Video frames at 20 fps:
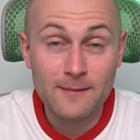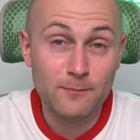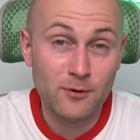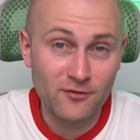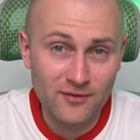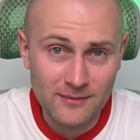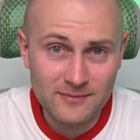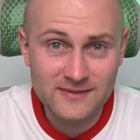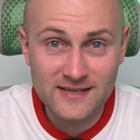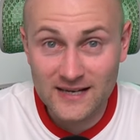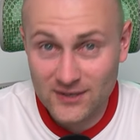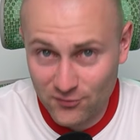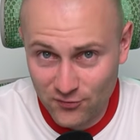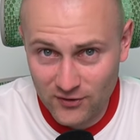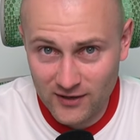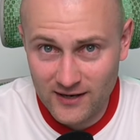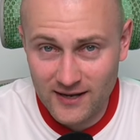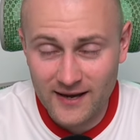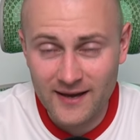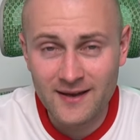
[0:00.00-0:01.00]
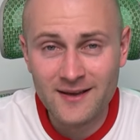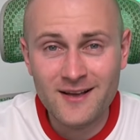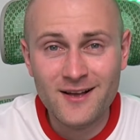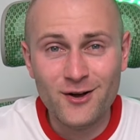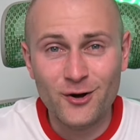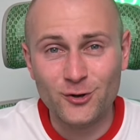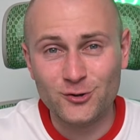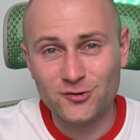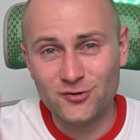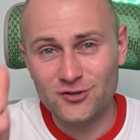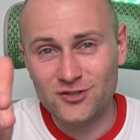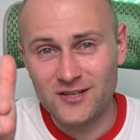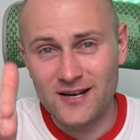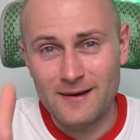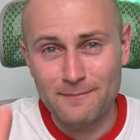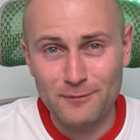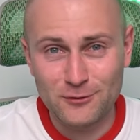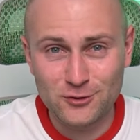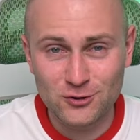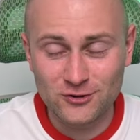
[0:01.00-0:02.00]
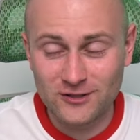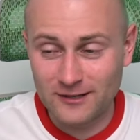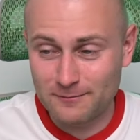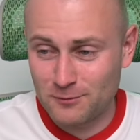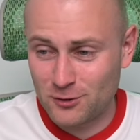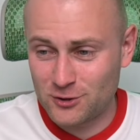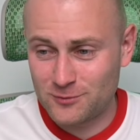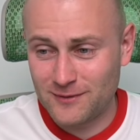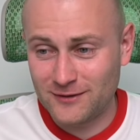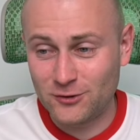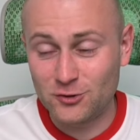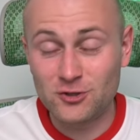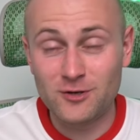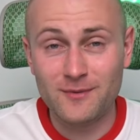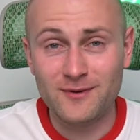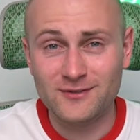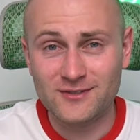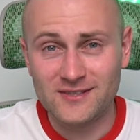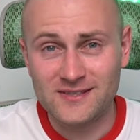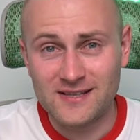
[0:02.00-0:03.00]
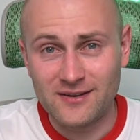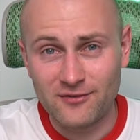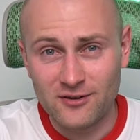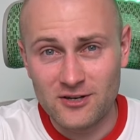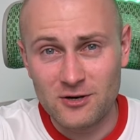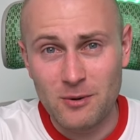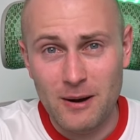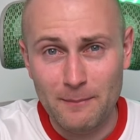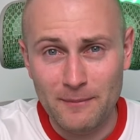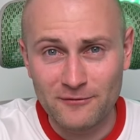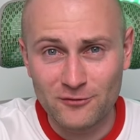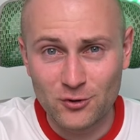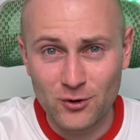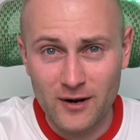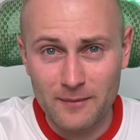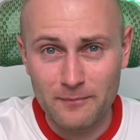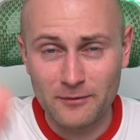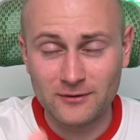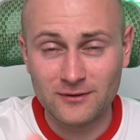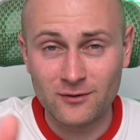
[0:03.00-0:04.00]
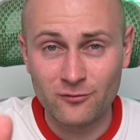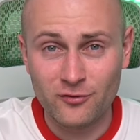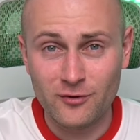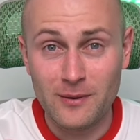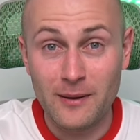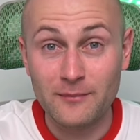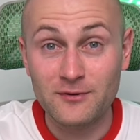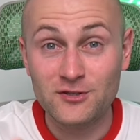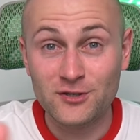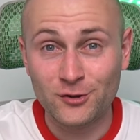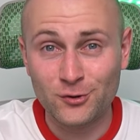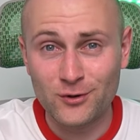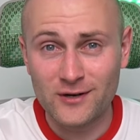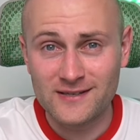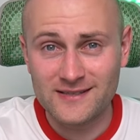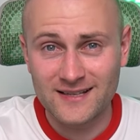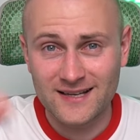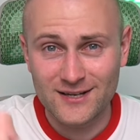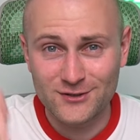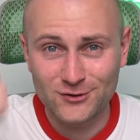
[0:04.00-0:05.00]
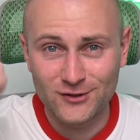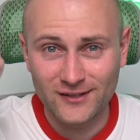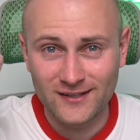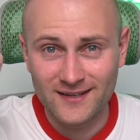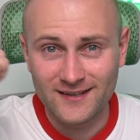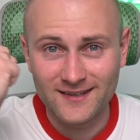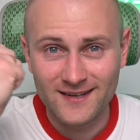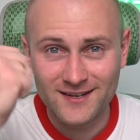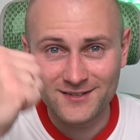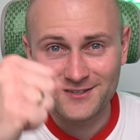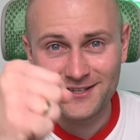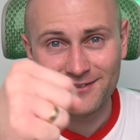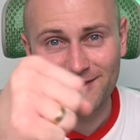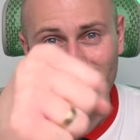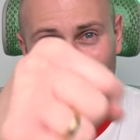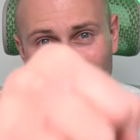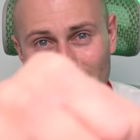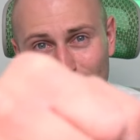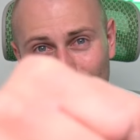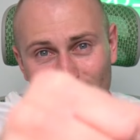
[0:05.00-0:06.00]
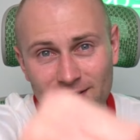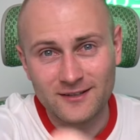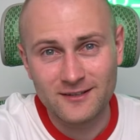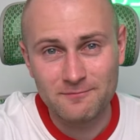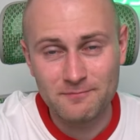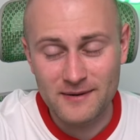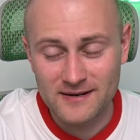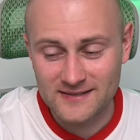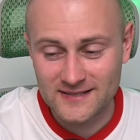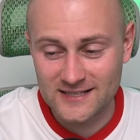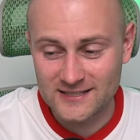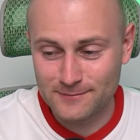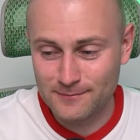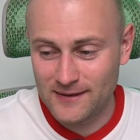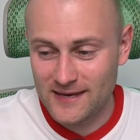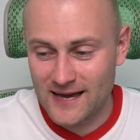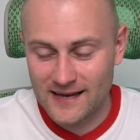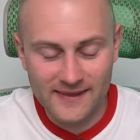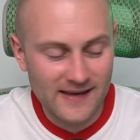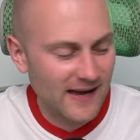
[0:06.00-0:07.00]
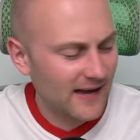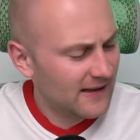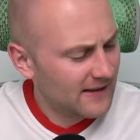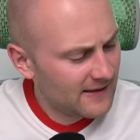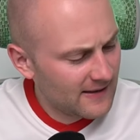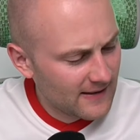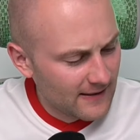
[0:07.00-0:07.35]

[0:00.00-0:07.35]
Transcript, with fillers: Powiem za chwilę. Oczywiście na początek prośba do Ciebie o zostawienie łapy w górę pod tym filmem i dziękuję za każde kliknięcie. Wielka piona typerska zbijana.